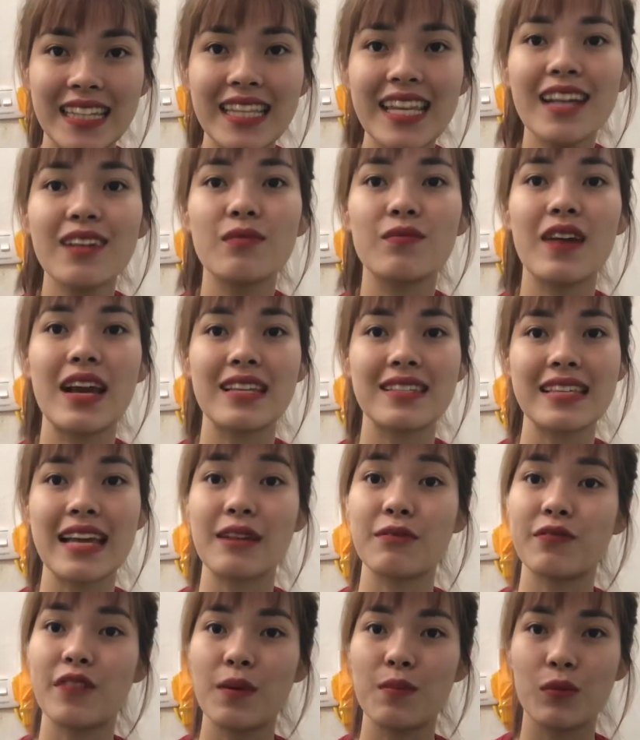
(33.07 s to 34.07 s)
tiết về sản
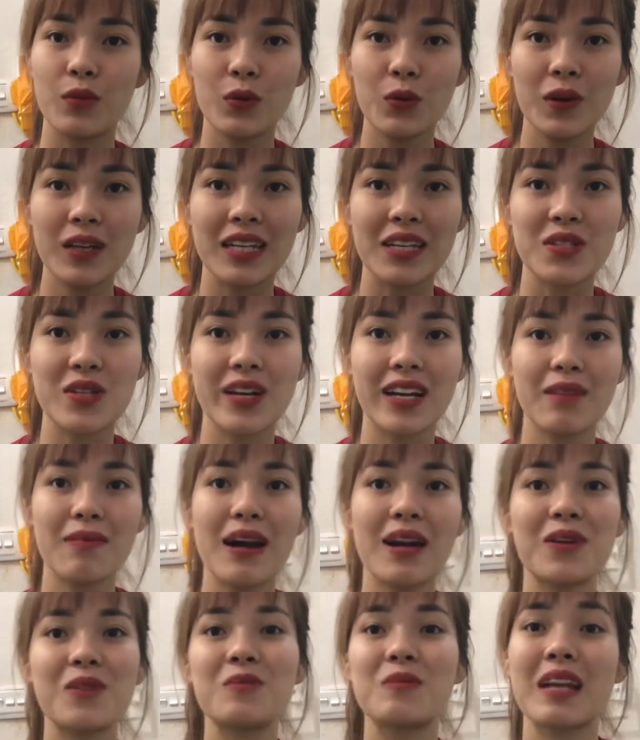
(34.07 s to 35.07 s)
phẩm luôn để cho các
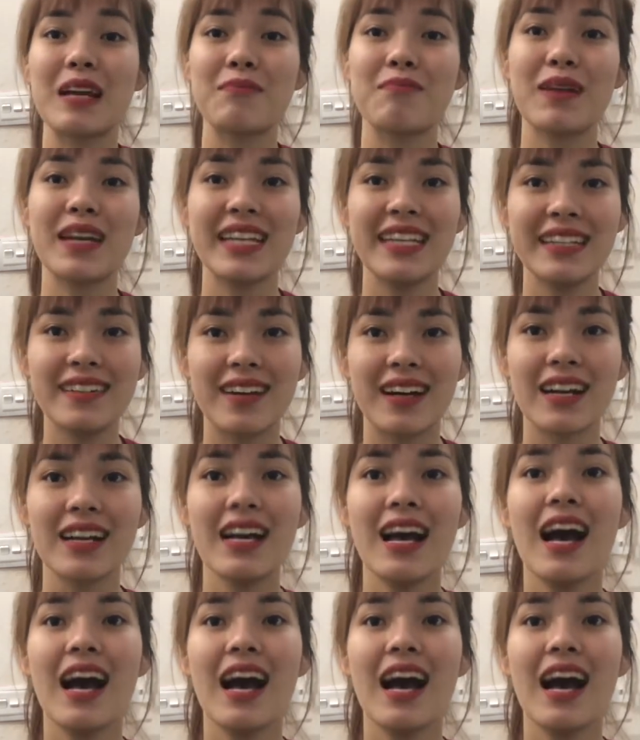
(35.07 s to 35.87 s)
bác cùng nắm bắt được.